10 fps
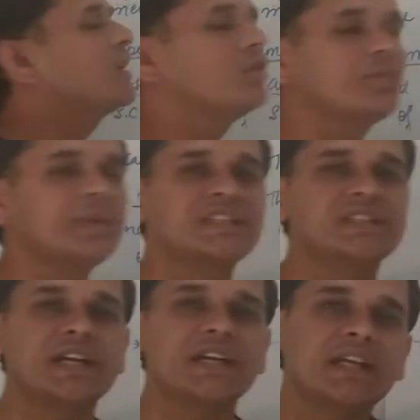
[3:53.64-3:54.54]
है और
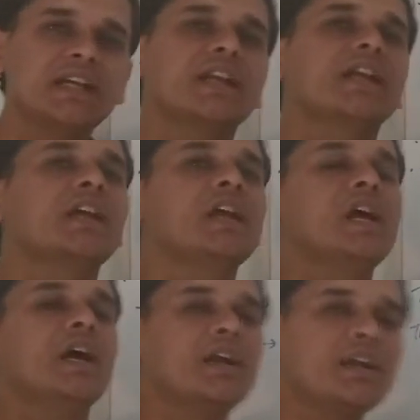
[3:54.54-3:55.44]
प्रेसिडेंट ही इन्हें
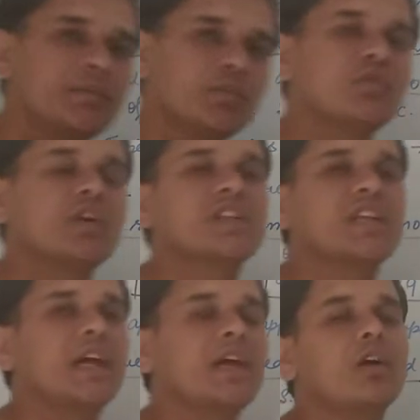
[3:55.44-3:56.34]
रिमूव करता
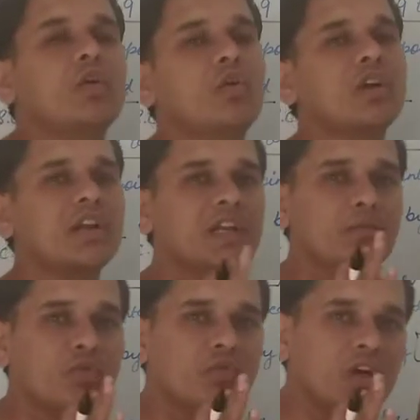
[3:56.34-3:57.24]
है और
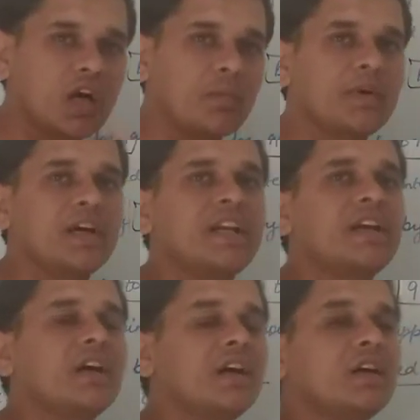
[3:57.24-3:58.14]
रिमूव कब
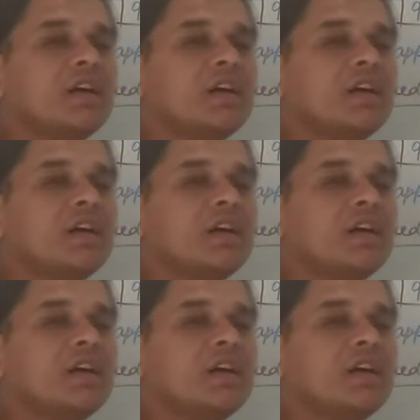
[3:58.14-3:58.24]
करेगा